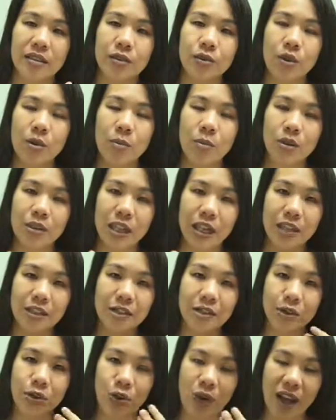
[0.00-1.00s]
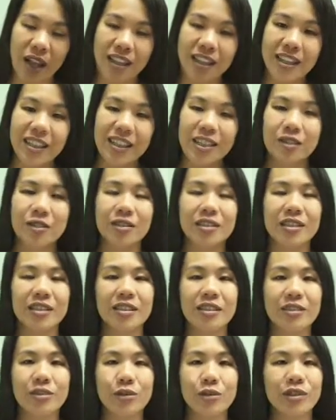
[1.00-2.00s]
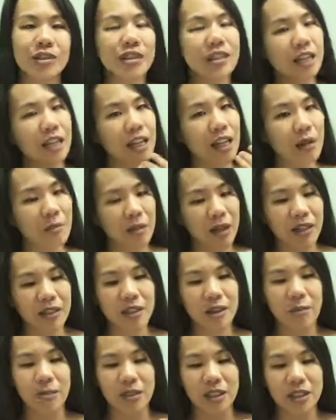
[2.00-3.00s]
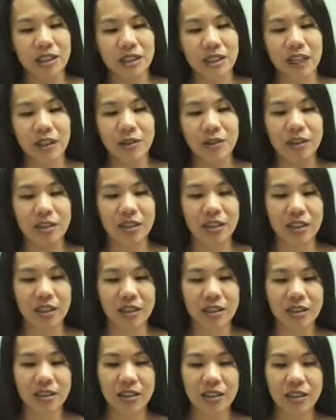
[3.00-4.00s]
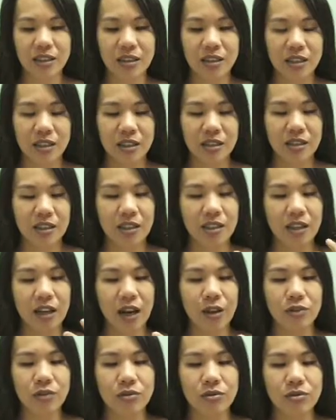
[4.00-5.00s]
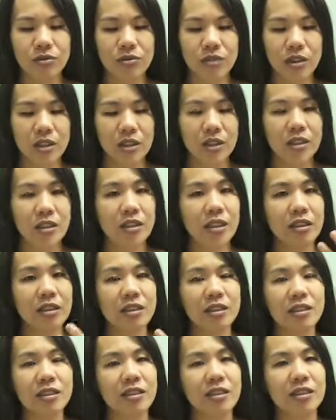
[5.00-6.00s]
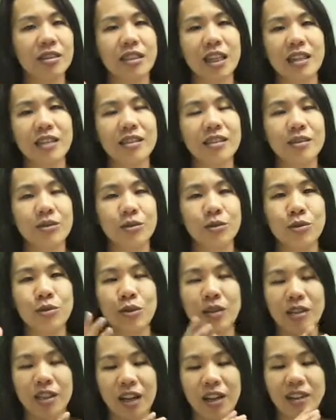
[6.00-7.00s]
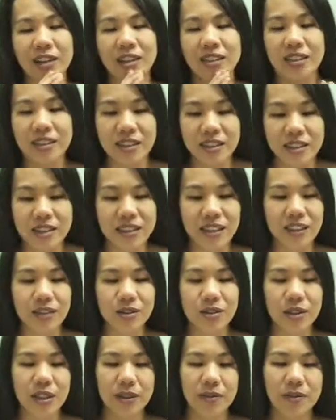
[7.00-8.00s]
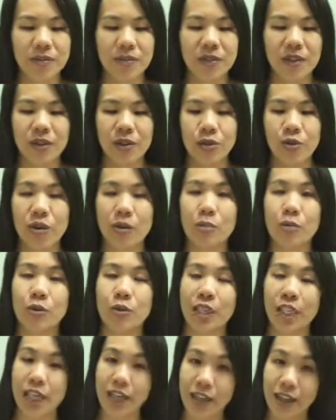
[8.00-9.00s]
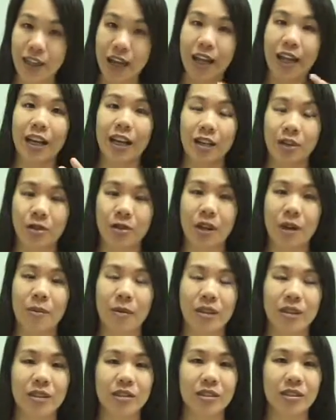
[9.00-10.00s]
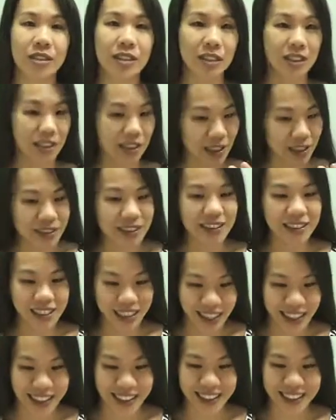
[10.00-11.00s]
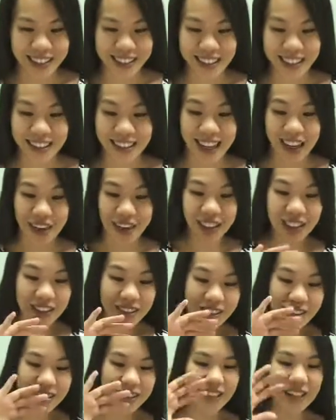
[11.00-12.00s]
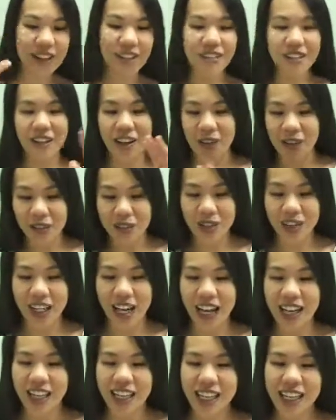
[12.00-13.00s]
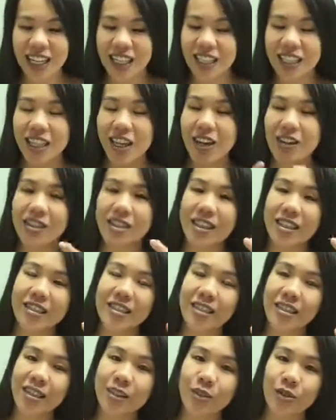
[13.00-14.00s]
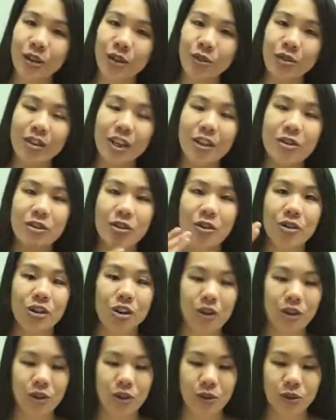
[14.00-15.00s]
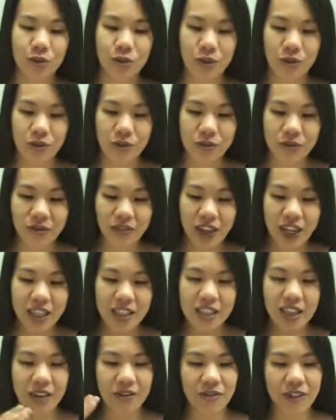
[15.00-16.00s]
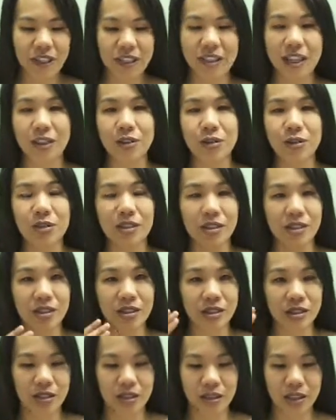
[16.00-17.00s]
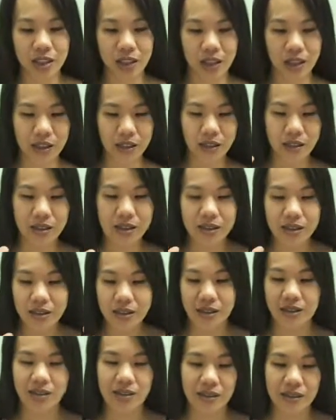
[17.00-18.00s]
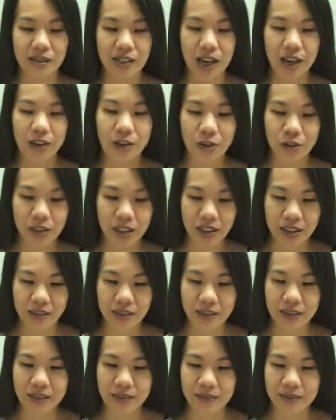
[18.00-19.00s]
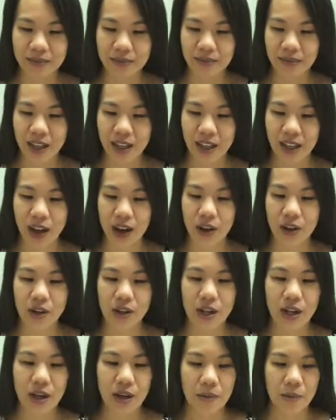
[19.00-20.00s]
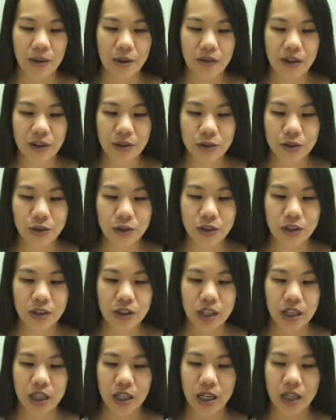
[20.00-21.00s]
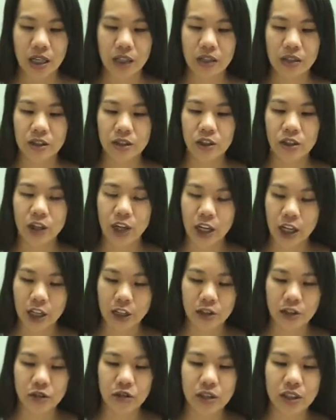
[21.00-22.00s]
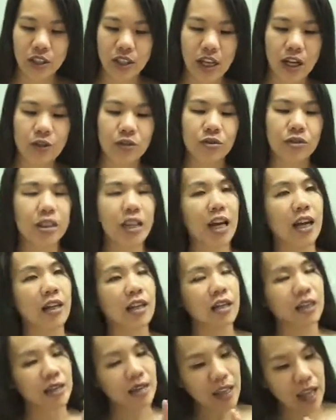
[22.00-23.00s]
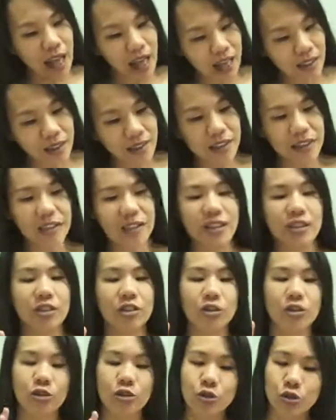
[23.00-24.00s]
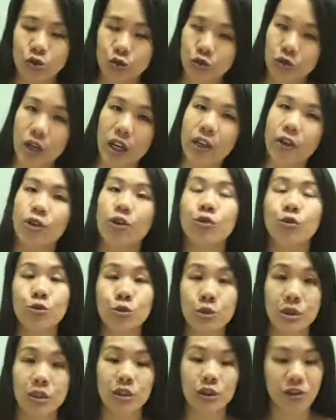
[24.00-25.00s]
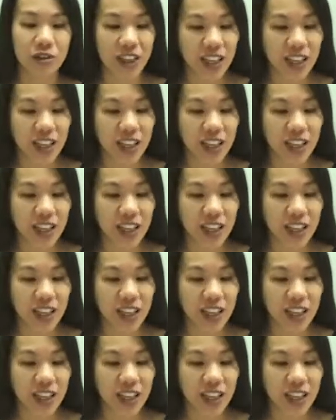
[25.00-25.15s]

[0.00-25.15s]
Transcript: 约伯他传递一个讯息说，既然他的朋友比勒达对神跟神道路认识实在是愚蠢到一个境界，所以。约伯应该来告诉他朋友，这个神是怎样的神？好像颠倒过来。然后在这个段落当中，有用了非常非常多的那个字词，很有意思。好，比方说，嗯，有很多的要素，像大地有水有云有